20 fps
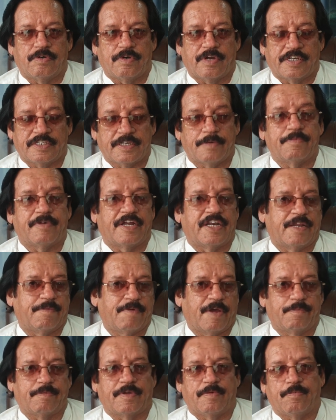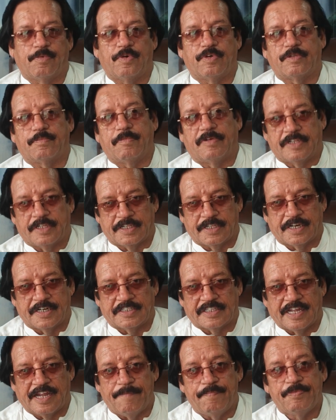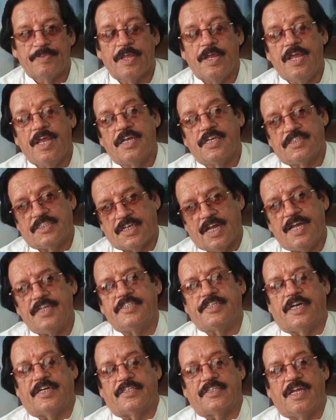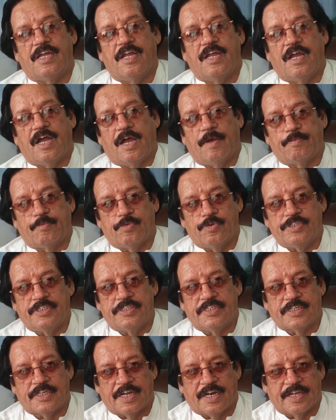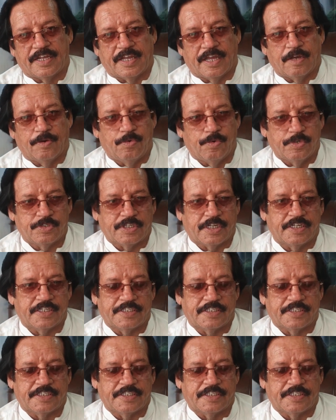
हज़म करने में आपकी बहुत मदद करता है साथ साथ आप कोशिश करें कि गोश्त के